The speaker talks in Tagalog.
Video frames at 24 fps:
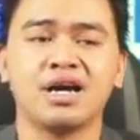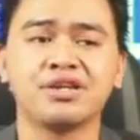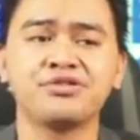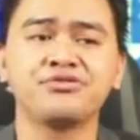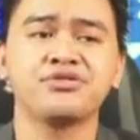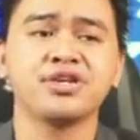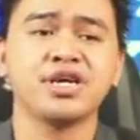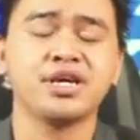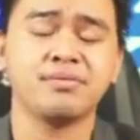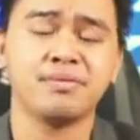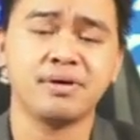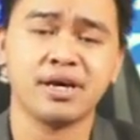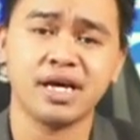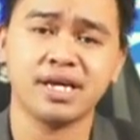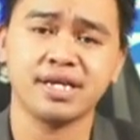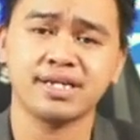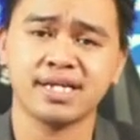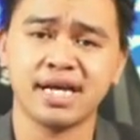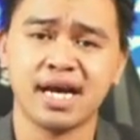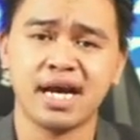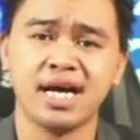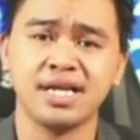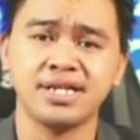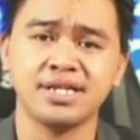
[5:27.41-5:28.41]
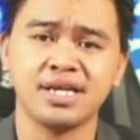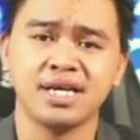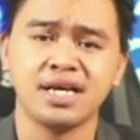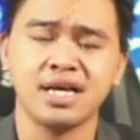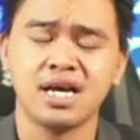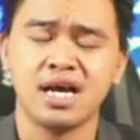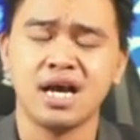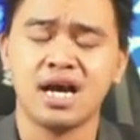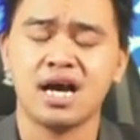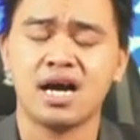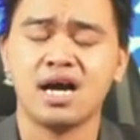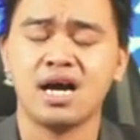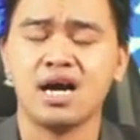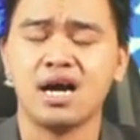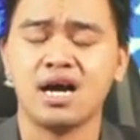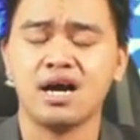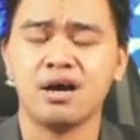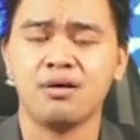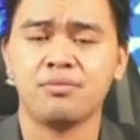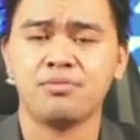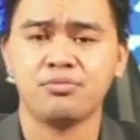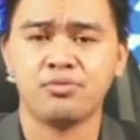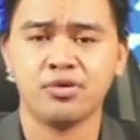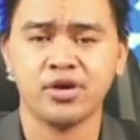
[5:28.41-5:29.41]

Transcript: adunay ano mga edad, uh,